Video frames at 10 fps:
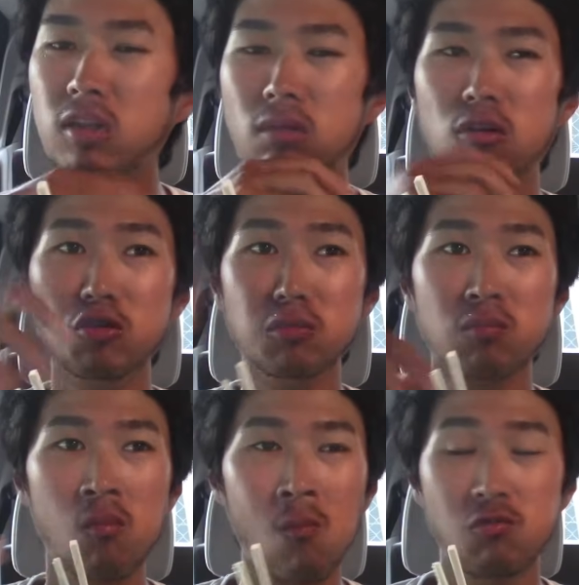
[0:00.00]
卵入
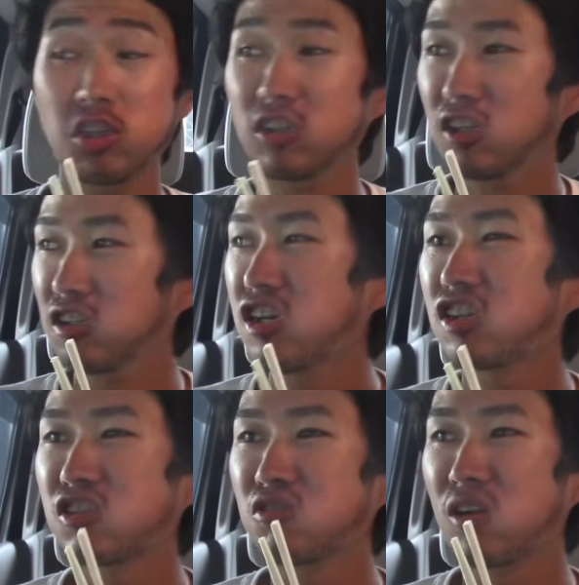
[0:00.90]
れて、冷や
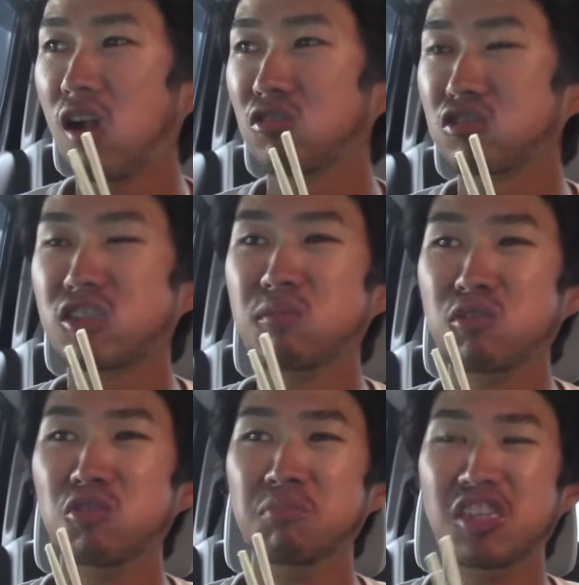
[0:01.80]
し、あの、月見う
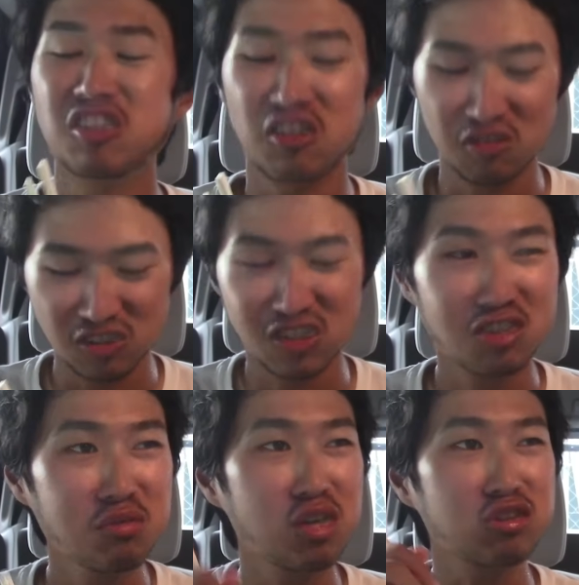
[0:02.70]
どんみたいにしたら、絶
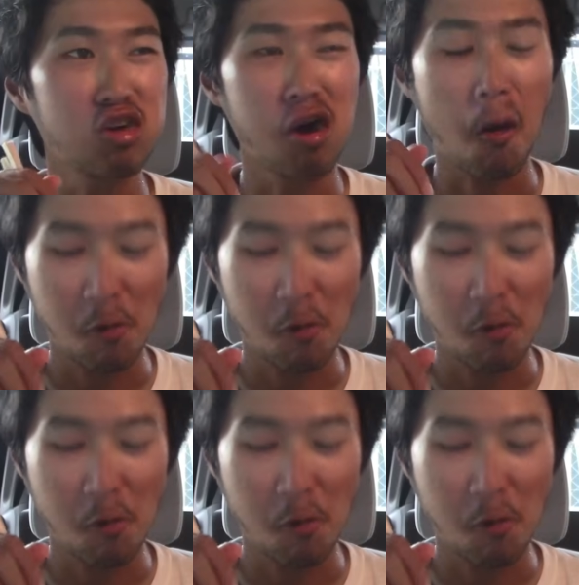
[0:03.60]
対うまかった。